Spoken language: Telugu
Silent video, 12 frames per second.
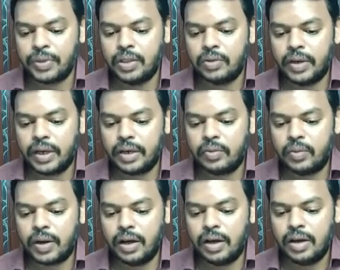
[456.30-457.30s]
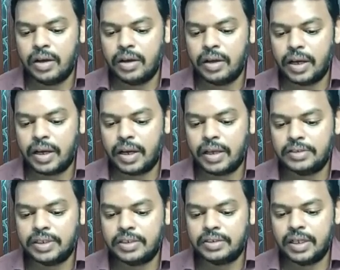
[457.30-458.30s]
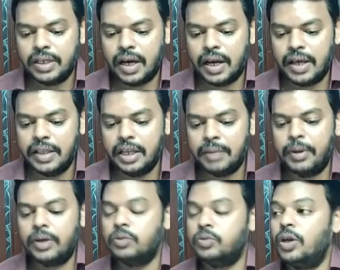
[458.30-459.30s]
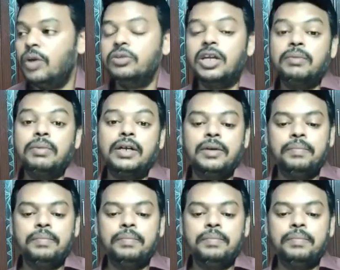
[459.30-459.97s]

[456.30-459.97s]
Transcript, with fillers: ఇక్కడ కూడా ఇక్కడ సిక్స్ త్రీ అనేది రిపీట్ అవుతూనే ఉందన్నమాట